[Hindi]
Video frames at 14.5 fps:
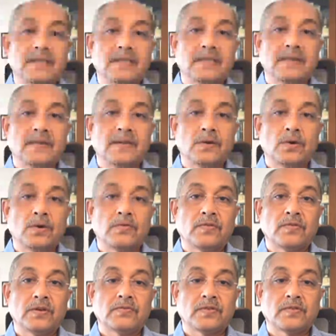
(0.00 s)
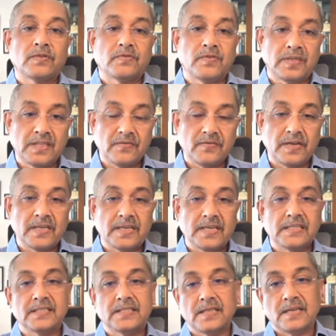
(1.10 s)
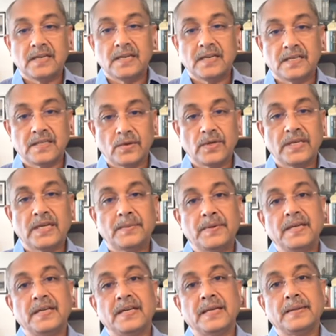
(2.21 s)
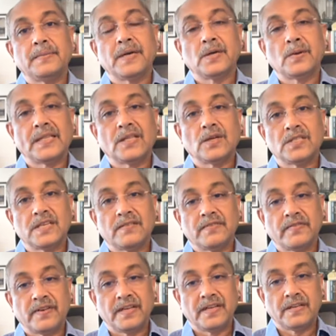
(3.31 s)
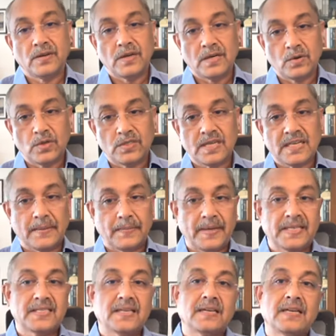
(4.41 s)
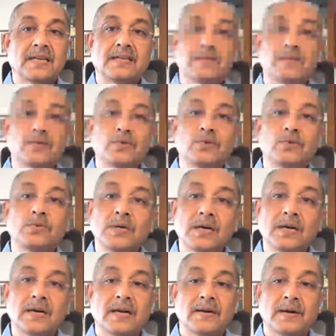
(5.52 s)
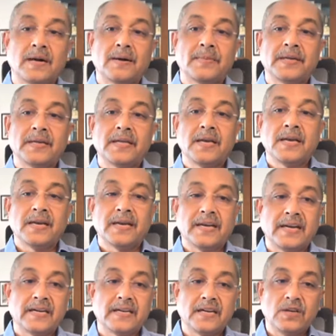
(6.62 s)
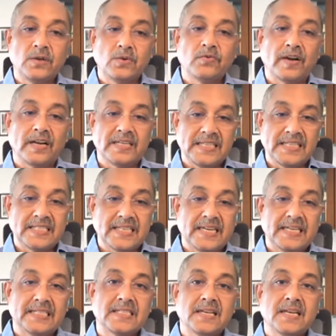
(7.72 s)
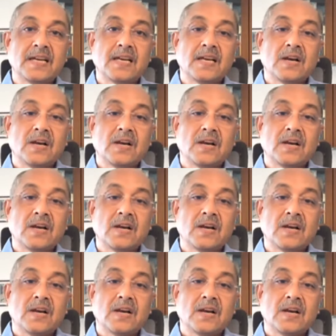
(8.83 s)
दे विल गो इन फॉर फर्दर फंड रेज क्योंकि अभी करीब ट्वेल्व थाउजेंड सेवन फिफ्टी क्रोज का कैपेक्स कर रहे हैं टू आई मीन क्रिएट न्यू फाइव जी साइट्स